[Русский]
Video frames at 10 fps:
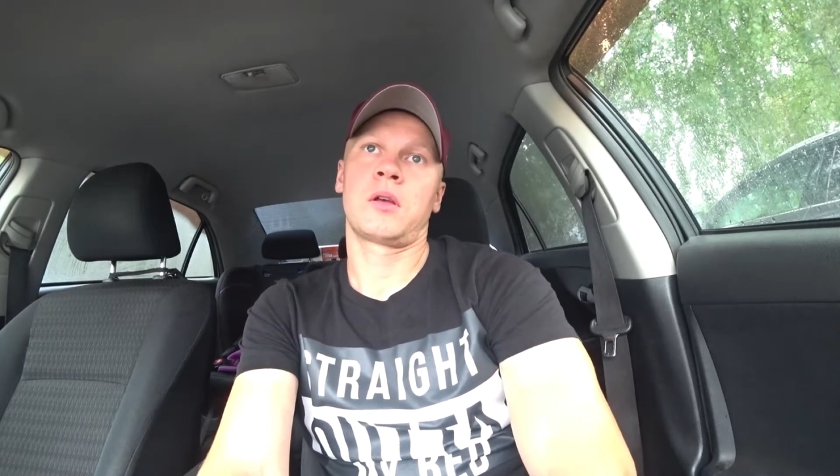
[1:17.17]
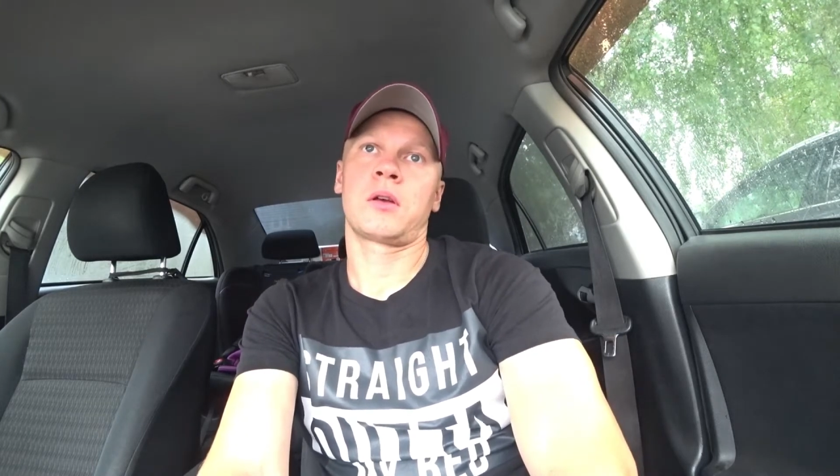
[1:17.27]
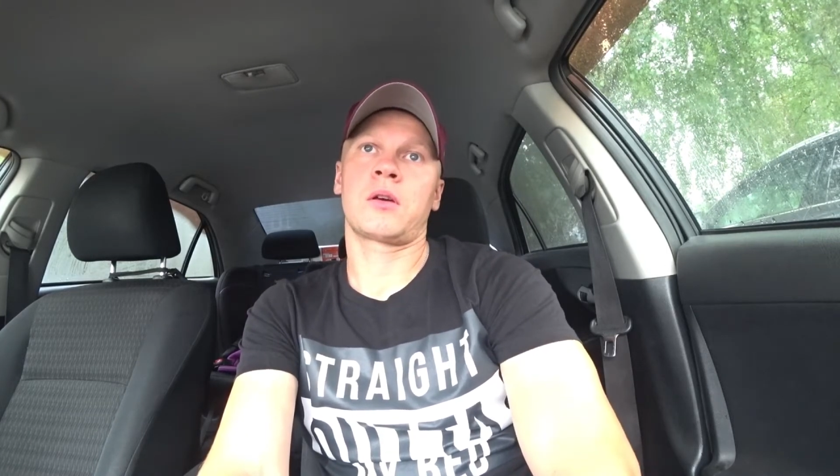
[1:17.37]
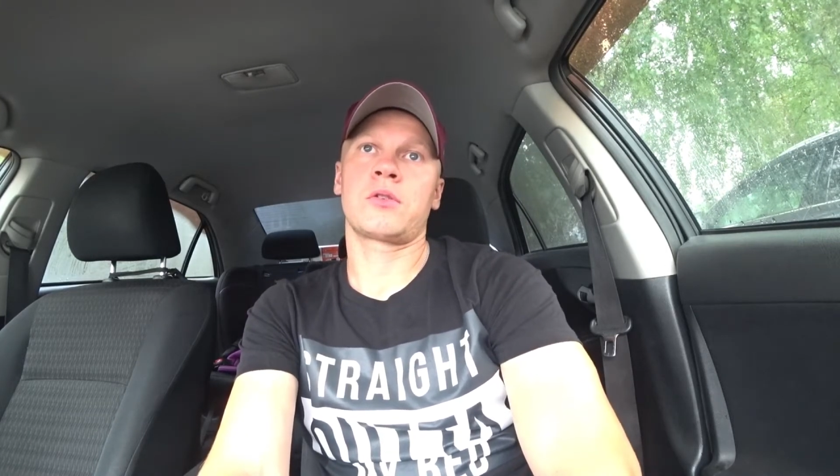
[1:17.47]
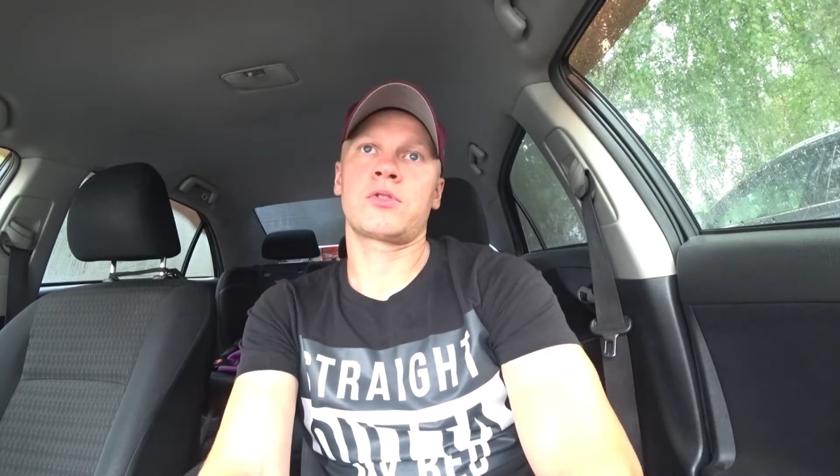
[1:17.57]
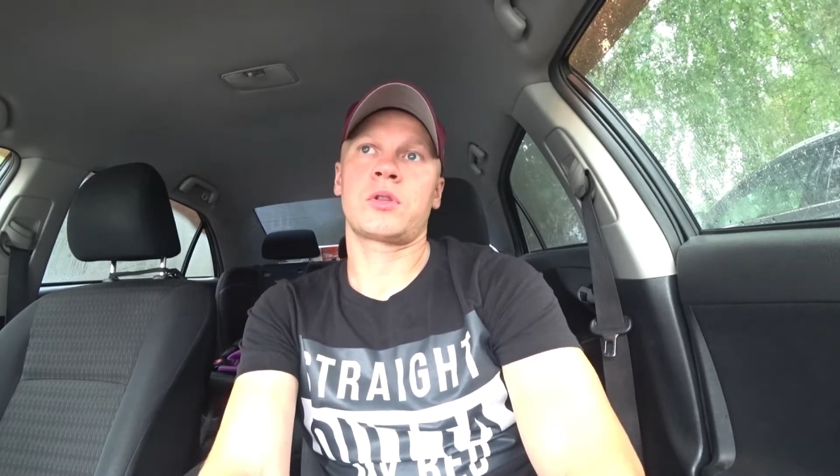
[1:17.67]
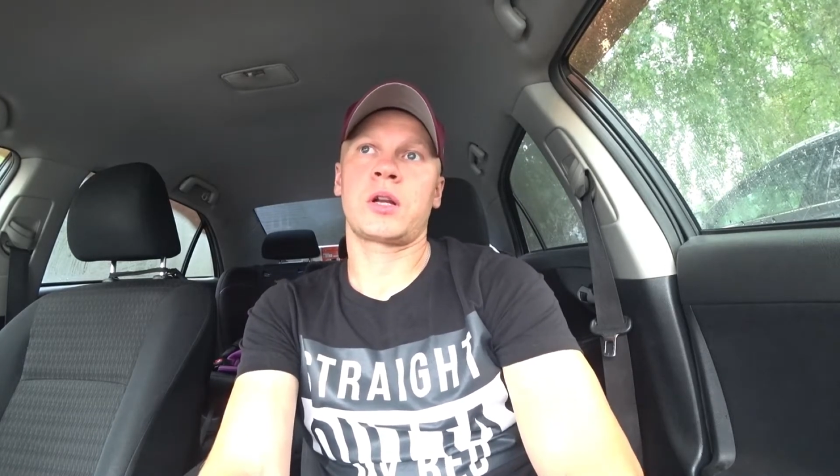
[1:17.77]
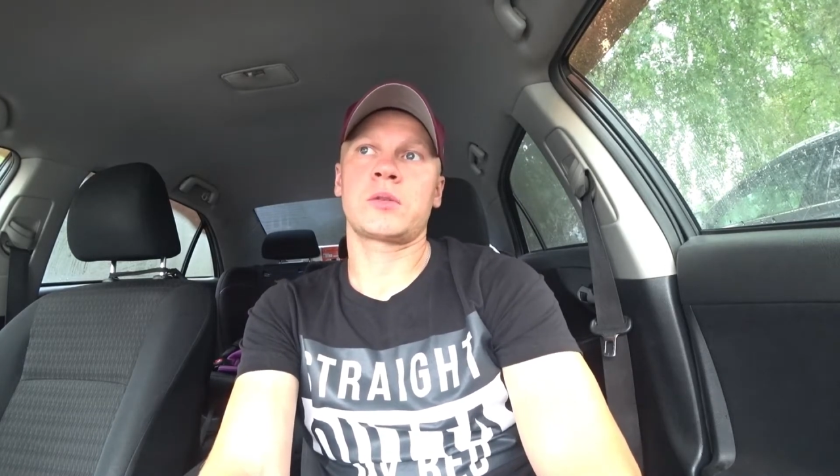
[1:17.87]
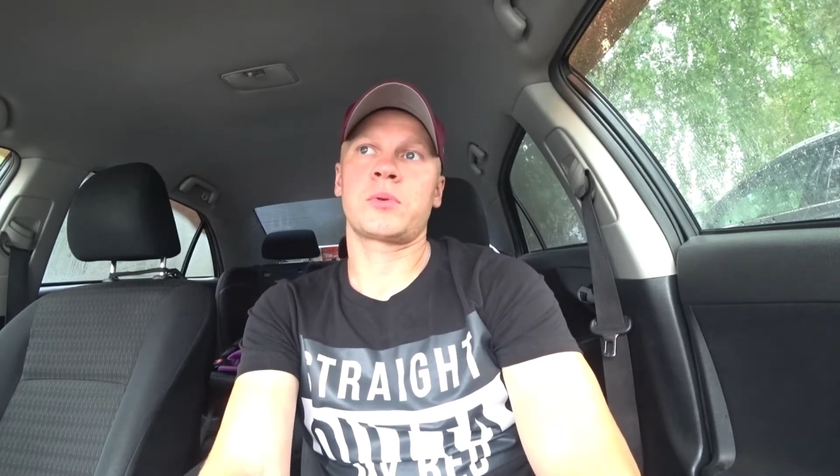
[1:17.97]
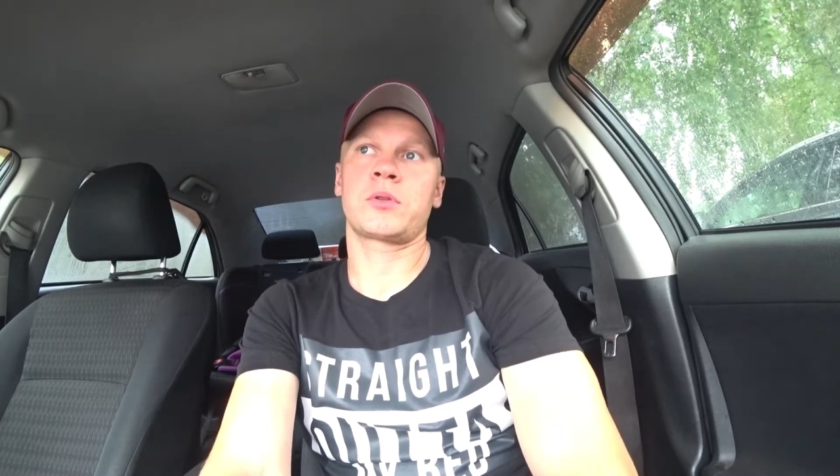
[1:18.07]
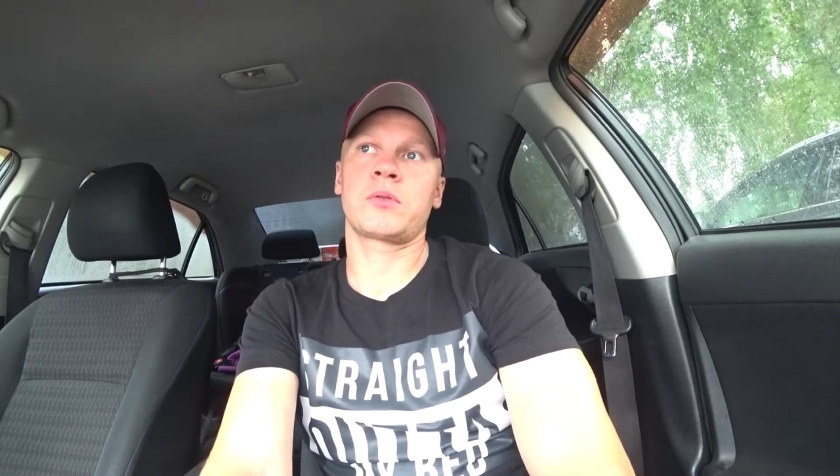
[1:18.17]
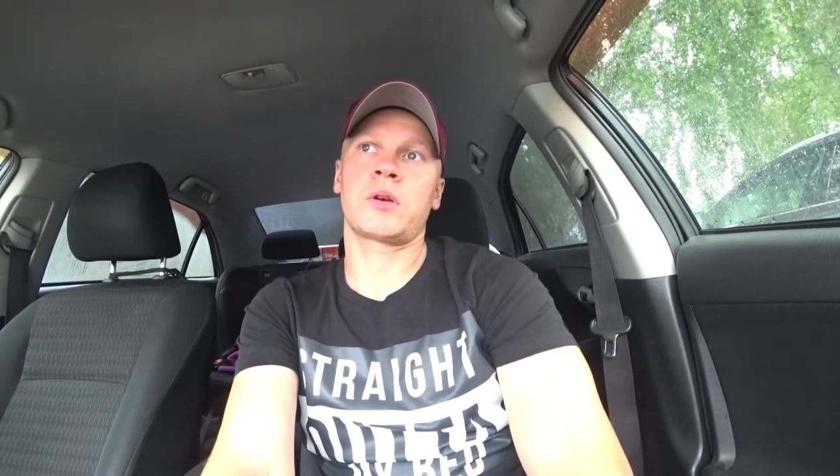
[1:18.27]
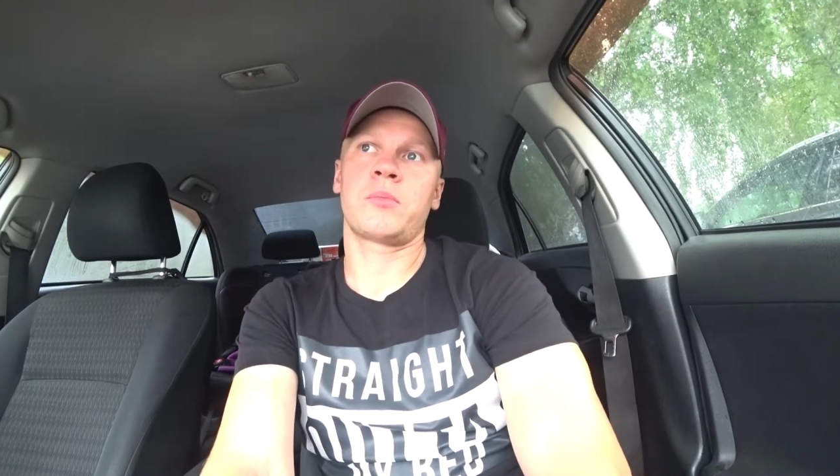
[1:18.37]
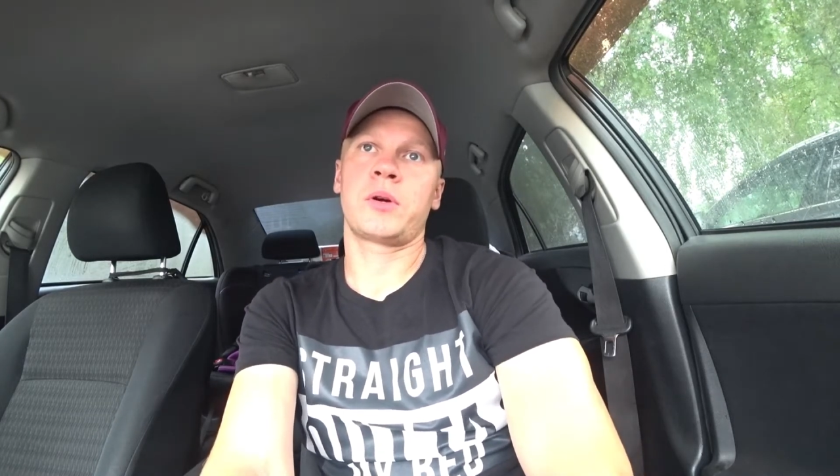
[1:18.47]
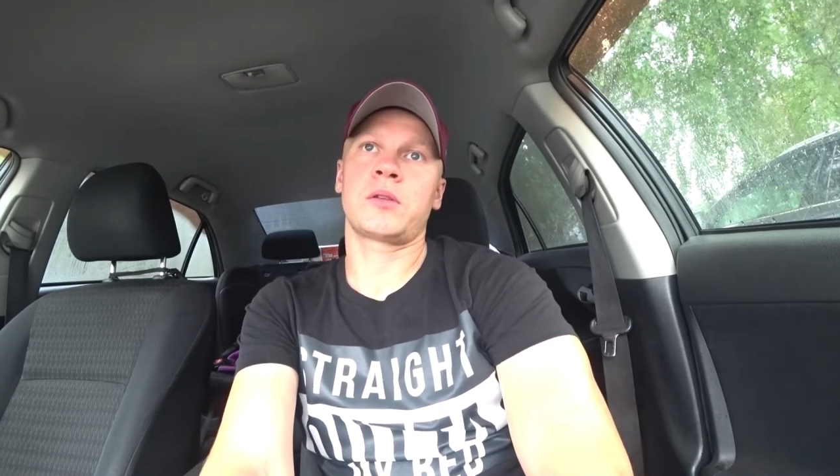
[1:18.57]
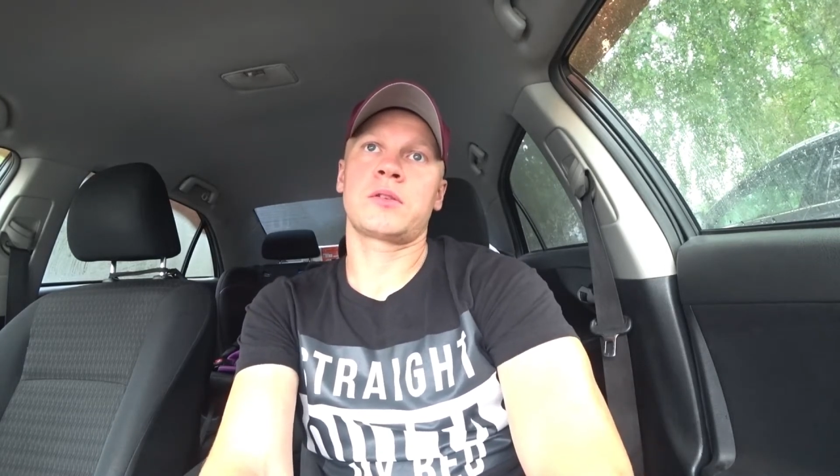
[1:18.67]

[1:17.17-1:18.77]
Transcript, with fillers: Короче, транспортную компанию